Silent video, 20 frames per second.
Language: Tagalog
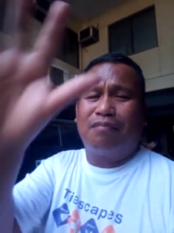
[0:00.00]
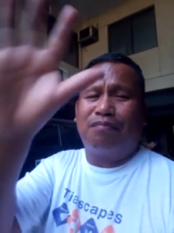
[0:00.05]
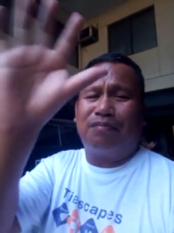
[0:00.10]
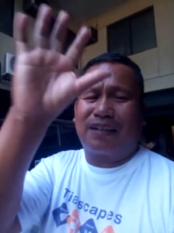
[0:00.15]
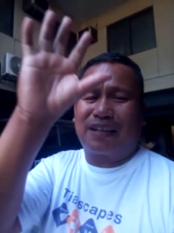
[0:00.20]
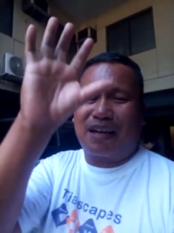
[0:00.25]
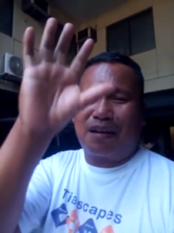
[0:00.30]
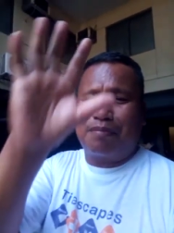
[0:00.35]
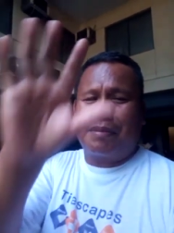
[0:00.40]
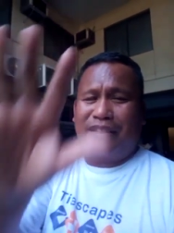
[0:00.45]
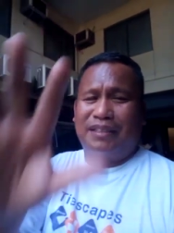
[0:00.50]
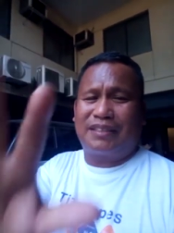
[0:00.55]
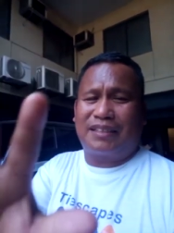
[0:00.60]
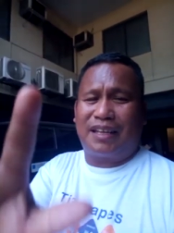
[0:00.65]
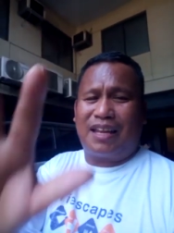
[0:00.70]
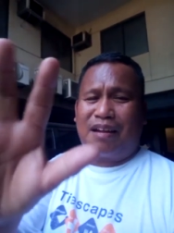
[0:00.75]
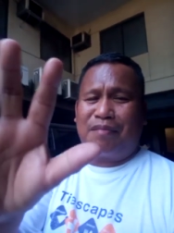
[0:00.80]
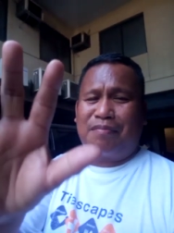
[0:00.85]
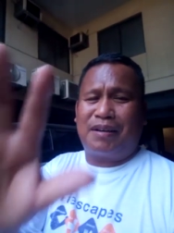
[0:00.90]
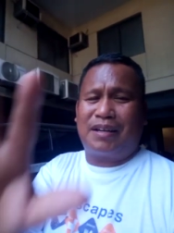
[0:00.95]
Maraming
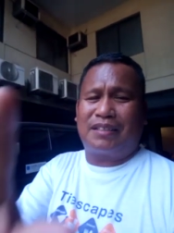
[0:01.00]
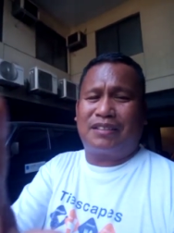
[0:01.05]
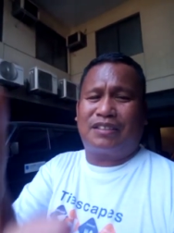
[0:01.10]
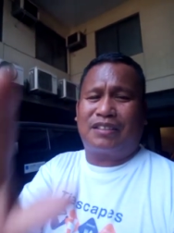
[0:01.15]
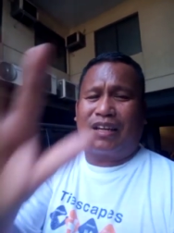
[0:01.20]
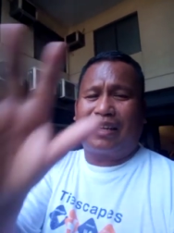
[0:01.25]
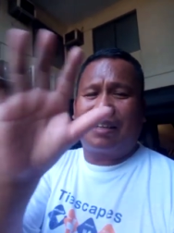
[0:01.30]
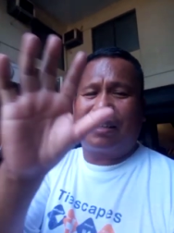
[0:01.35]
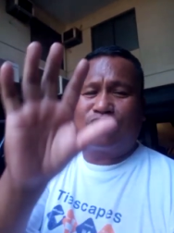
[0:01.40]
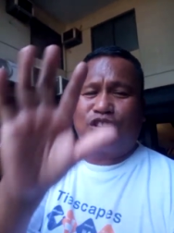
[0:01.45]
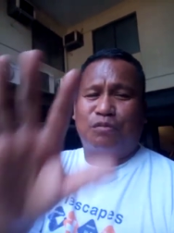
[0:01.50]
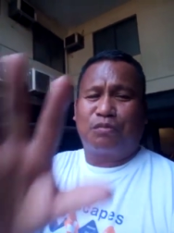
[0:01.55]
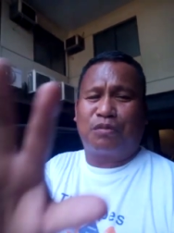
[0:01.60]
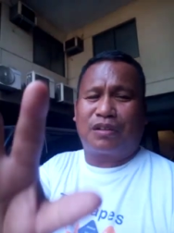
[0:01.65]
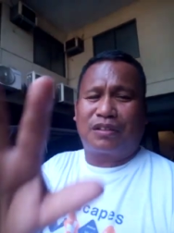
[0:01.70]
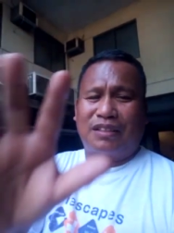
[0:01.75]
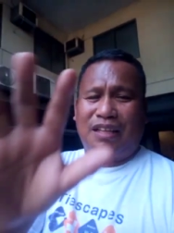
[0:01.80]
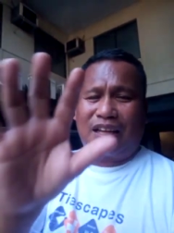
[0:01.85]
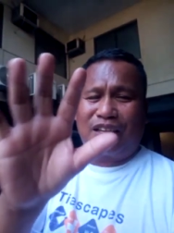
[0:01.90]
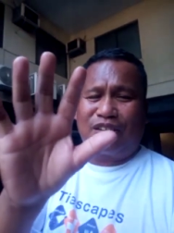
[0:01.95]
salamat. Sana
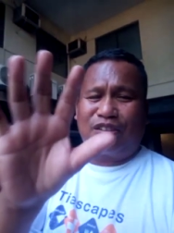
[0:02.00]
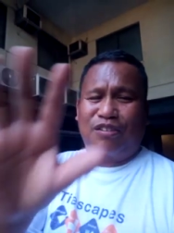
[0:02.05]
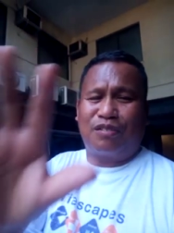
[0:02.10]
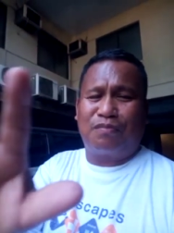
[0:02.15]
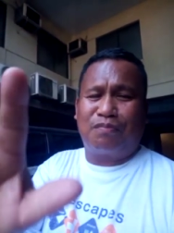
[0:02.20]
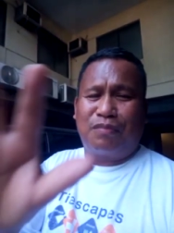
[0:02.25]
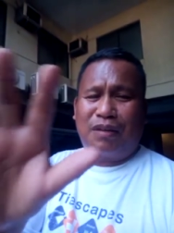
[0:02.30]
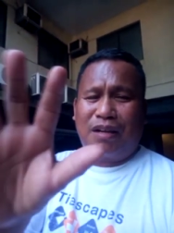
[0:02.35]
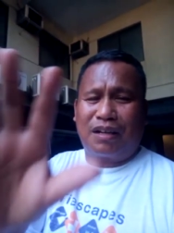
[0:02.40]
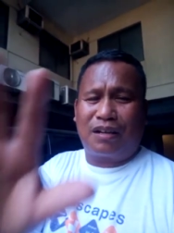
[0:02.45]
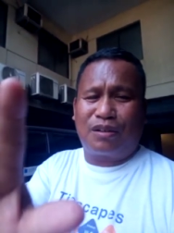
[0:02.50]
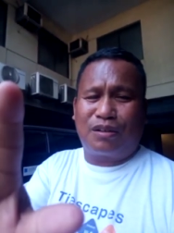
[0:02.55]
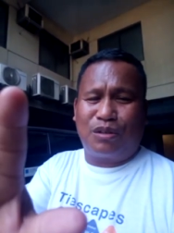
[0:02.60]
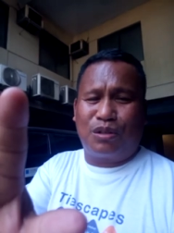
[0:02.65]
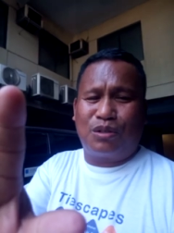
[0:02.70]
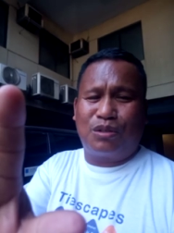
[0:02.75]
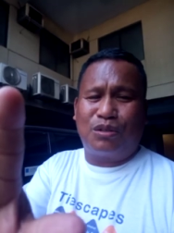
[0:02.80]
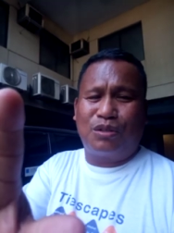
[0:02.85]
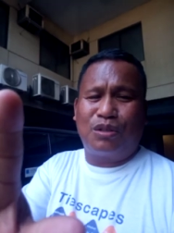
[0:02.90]
suportahan niyo yung vlog ko.